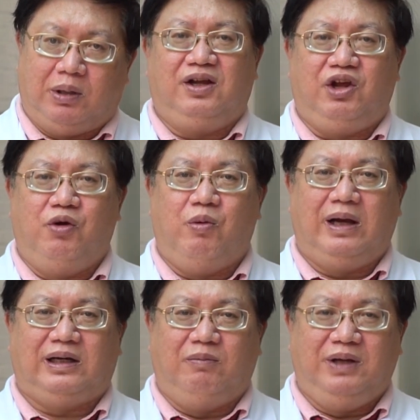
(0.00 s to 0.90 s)
Cái chuyện
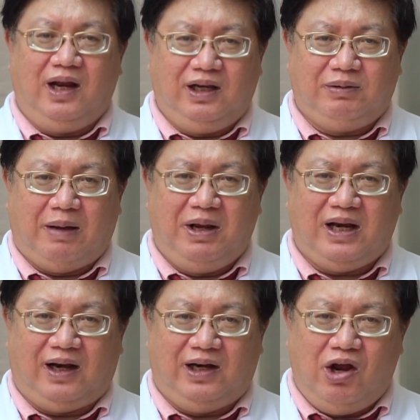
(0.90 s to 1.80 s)
quan trọng nhất thì chúng ta biết
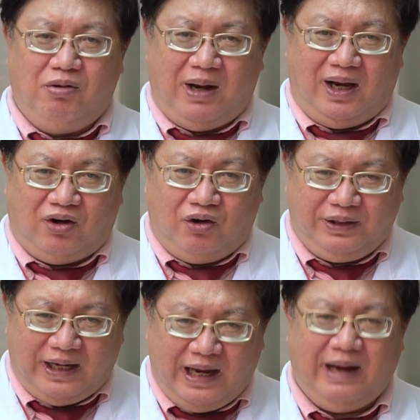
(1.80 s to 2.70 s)
rằng nếu mà đối
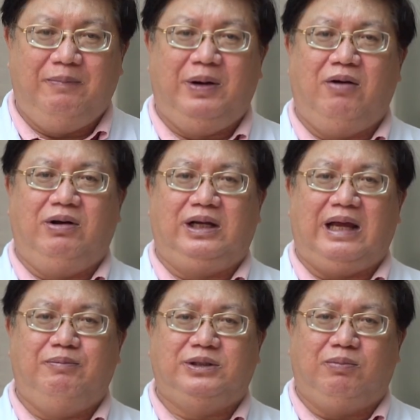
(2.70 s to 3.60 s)
với trẻ em nếu được
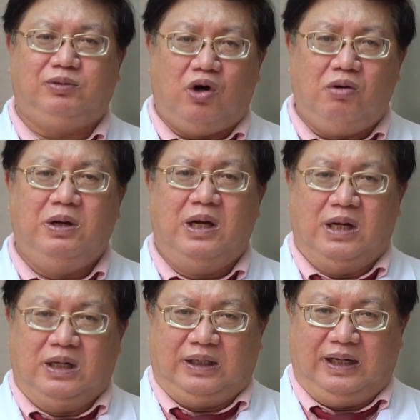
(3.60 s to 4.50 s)
chăm sóc tốt
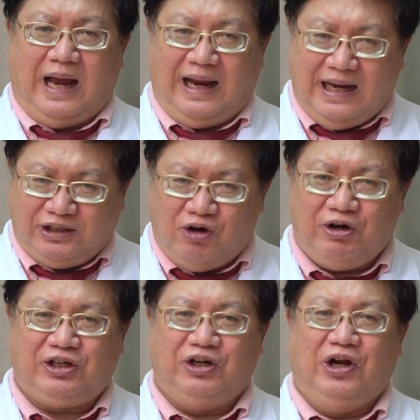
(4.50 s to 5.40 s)
thì đại đa số
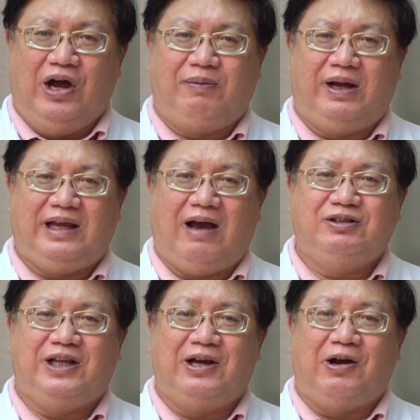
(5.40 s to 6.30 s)
các trường hợp các cháu
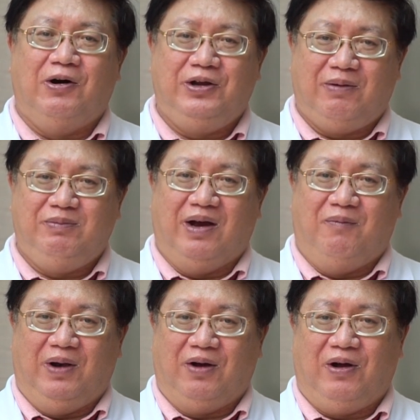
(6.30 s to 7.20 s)
sẽ khỏi trong
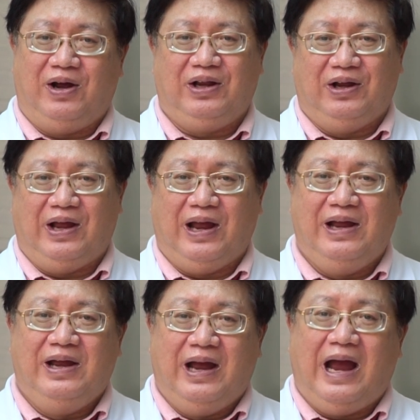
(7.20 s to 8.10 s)
vòng là khoảng
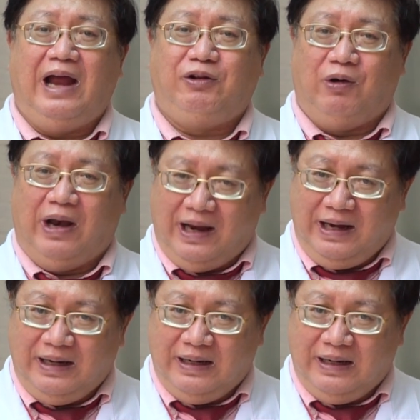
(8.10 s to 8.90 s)
hai tuần lễ.